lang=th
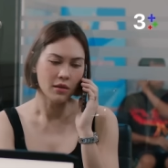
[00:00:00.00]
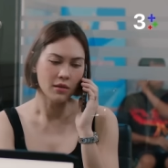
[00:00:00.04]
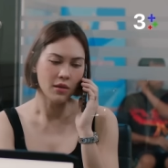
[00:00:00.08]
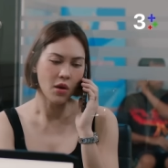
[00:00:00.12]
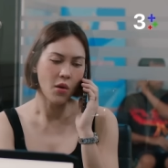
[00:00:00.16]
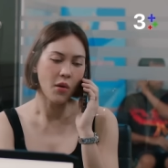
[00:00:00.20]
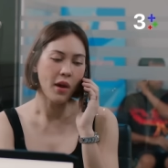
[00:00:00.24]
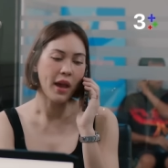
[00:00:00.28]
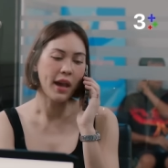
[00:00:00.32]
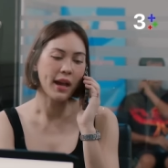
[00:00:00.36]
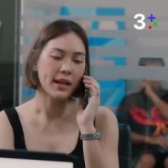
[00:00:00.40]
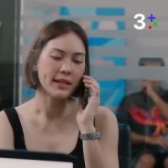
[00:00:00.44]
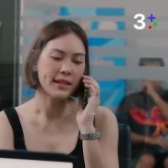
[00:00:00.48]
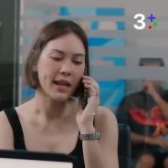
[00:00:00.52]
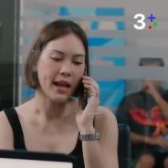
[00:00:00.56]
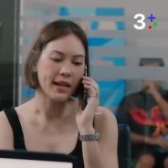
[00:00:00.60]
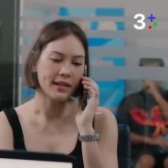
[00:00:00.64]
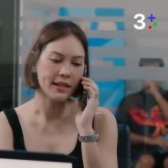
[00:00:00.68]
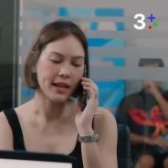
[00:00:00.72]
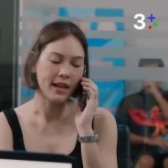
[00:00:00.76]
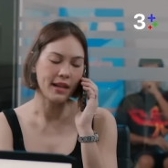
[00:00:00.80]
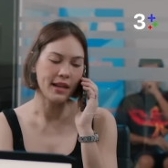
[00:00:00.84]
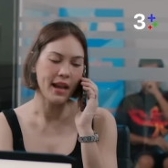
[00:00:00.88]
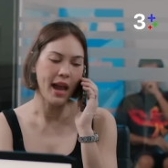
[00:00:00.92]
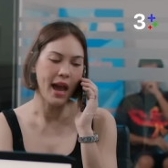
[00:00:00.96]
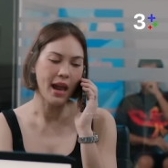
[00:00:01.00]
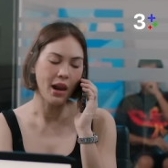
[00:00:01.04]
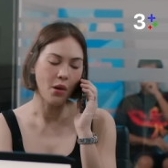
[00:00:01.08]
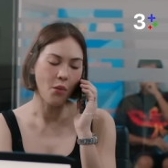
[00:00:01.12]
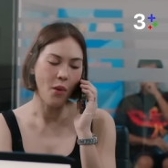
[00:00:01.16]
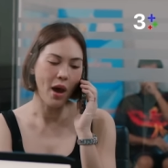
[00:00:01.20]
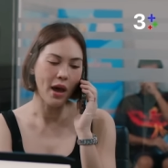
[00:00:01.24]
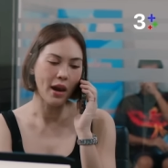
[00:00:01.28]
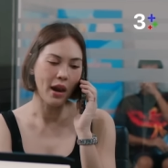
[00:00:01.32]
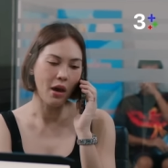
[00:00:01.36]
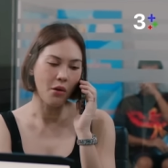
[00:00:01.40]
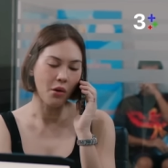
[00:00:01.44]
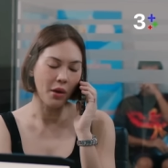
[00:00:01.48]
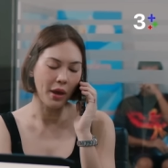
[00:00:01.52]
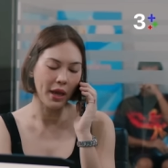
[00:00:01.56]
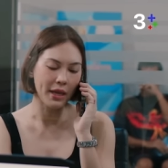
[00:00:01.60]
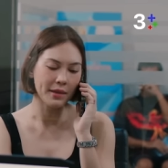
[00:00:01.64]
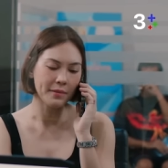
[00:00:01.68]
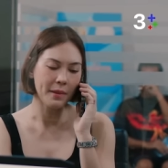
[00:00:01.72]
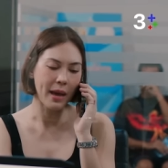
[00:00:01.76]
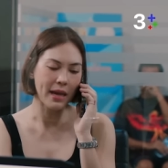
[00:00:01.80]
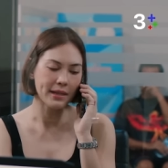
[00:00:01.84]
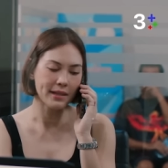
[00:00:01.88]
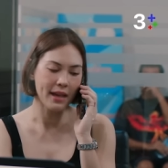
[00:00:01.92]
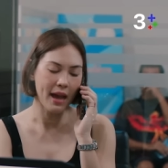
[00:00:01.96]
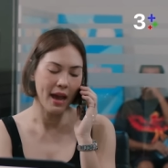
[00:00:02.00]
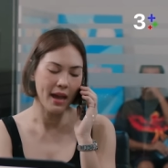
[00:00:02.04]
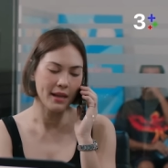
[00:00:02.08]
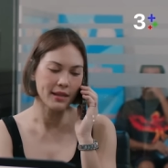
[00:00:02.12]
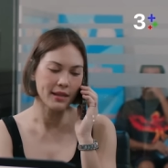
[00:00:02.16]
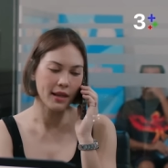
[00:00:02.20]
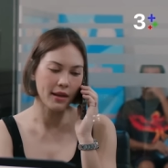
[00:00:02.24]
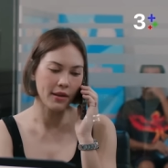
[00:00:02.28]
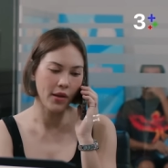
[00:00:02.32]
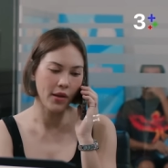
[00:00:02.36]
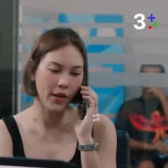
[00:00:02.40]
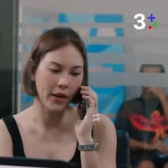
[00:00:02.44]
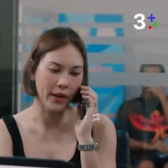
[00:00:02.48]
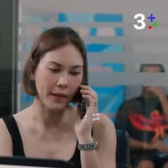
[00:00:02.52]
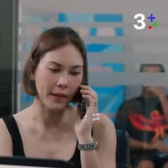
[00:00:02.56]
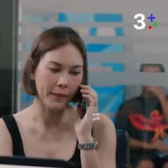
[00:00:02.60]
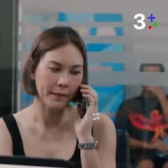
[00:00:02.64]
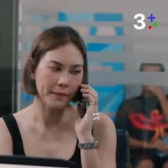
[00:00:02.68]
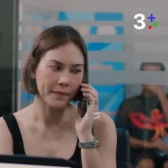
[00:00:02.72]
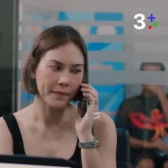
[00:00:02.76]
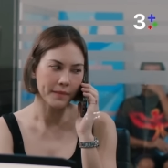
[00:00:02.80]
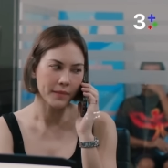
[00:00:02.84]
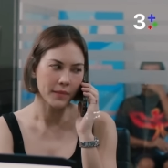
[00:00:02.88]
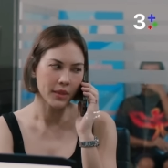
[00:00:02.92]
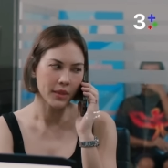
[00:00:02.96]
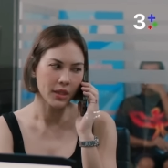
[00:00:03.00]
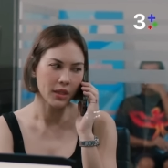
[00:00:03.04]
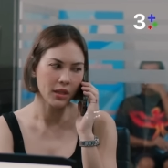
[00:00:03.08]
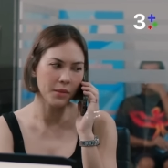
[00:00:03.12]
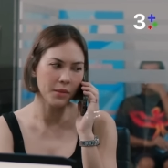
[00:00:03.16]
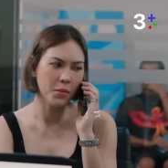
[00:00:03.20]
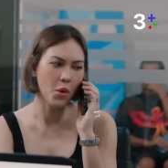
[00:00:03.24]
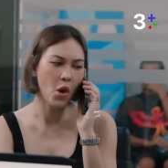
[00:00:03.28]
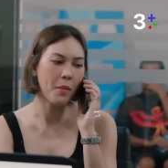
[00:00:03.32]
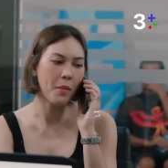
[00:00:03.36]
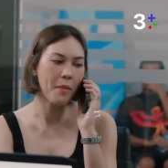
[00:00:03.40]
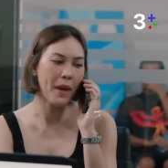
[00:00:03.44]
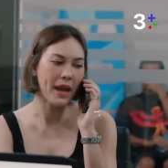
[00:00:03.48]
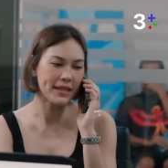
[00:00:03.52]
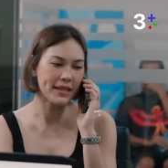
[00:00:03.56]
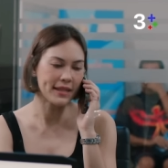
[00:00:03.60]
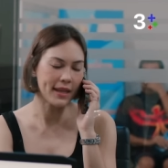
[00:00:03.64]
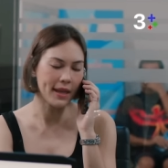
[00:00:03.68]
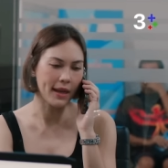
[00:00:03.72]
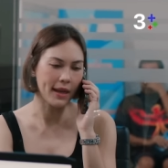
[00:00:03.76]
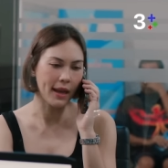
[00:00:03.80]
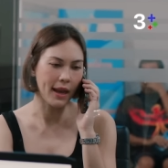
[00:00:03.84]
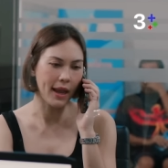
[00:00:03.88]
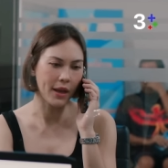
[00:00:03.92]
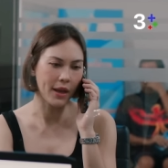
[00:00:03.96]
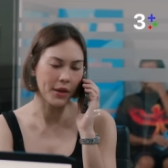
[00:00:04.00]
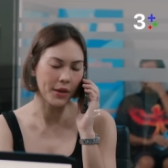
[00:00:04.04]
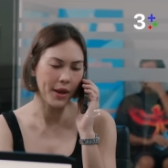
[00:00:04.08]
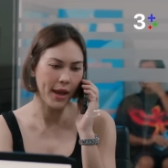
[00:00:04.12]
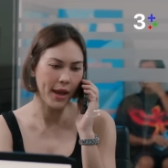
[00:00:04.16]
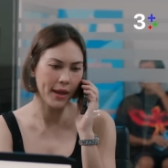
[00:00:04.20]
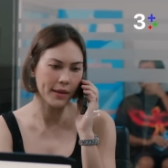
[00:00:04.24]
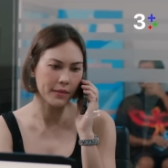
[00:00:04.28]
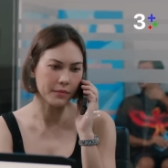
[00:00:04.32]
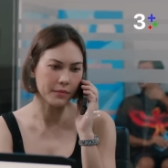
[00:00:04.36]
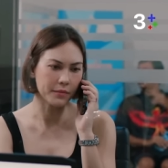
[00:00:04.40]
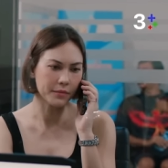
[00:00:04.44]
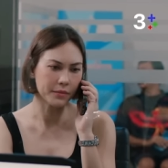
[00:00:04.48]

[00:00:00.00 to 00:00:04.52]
ส่งเอกสารสัญญาระหว่างเรากับเอสพาซ่าฉันหน่อยหรือพวกใบเสร็จอะไรก็ได้